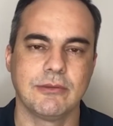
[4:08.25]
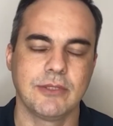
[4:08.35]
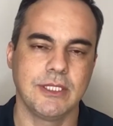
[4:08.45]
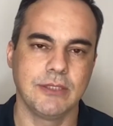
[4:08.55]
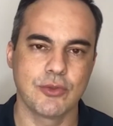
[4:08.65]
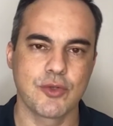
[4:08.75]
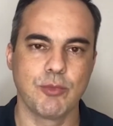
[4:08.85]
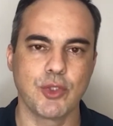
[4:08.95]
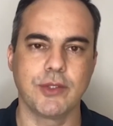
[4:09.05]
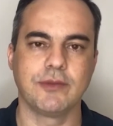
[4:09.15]
o que nos
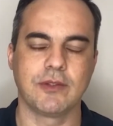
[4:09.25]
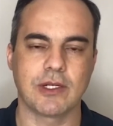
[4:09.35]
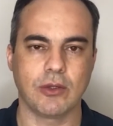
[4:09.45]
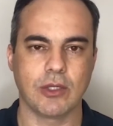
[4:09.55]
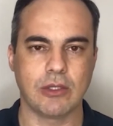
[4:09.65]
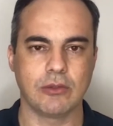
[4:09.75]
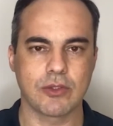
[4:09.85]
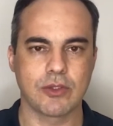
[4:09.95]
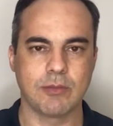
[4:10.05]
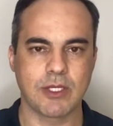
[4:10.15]
motivou a colocar o
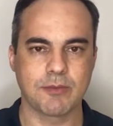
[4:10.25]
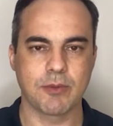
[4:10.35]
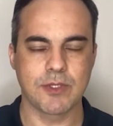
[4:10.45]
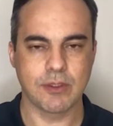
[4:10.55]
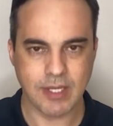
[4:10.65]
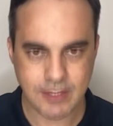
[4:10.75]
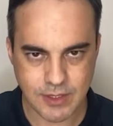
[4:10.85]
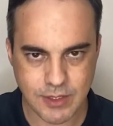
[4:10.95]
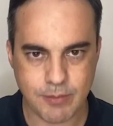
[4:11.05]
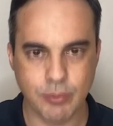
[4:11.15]
nosso nome à disposição nessa
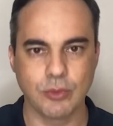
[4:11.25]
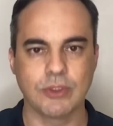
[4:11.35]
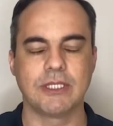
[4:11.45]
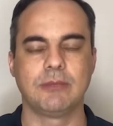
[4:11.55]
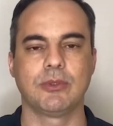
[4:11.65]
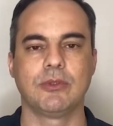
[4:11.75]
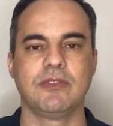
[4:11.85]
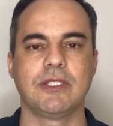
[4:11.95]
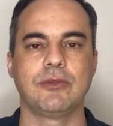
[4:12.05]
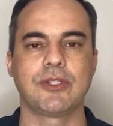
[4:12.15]
disputa para o
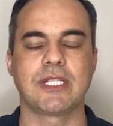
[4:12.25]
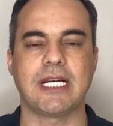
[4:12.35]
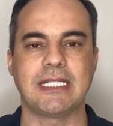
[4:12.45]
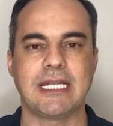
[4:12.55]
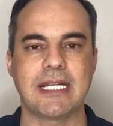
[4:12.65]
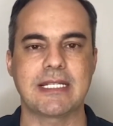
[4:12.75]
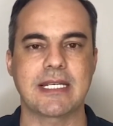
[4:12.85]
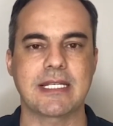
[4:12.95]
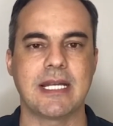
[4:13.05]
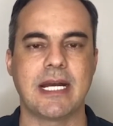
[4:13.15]
governo do Estado é a
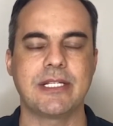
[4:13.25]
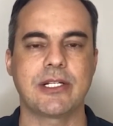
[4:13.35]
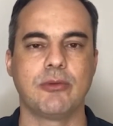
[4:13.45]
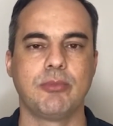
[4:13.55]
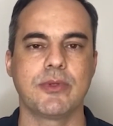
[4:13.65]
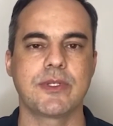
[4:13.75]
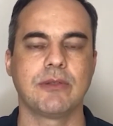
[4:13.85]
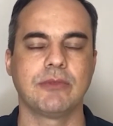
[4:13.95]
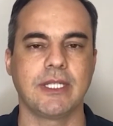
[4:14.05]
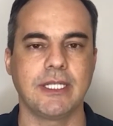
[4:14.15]
necessidade que a
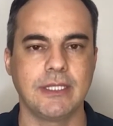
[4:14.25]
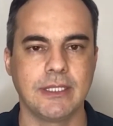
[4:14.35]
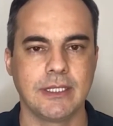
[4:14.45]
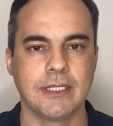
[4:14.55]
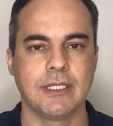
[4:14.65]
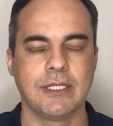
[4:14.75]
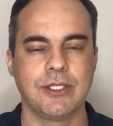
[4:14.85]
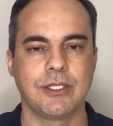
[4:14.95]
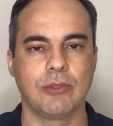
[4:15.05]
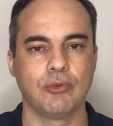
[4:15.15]
oposição tem
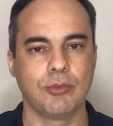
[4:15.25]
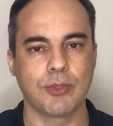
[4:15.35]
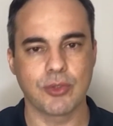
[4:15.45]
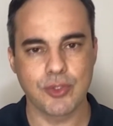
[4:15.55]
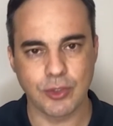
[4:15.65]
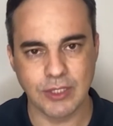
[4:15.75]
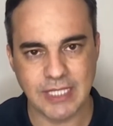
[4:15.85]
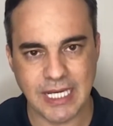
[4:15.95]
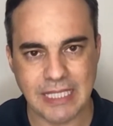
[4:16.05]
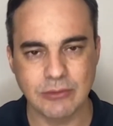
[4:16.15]
de ter um nome
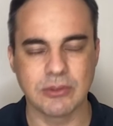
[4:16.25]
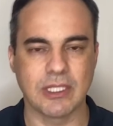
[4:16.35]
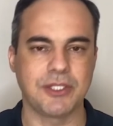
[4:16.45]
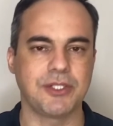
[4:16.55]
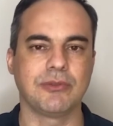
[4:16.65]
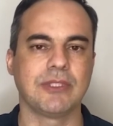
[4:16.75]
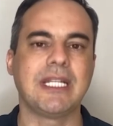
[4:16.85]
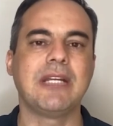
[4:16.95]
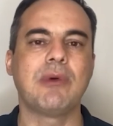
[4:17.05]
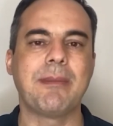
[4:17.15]
consolidado. A gente não tem
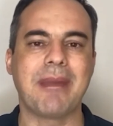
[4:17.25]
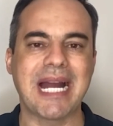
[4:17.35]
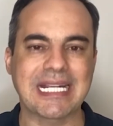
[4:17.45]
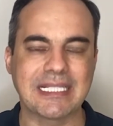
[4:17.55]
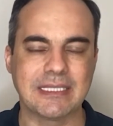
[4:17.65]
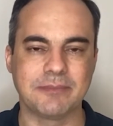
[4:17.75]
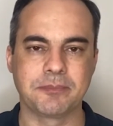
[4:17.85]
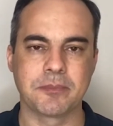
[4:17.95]
nenhuma máquina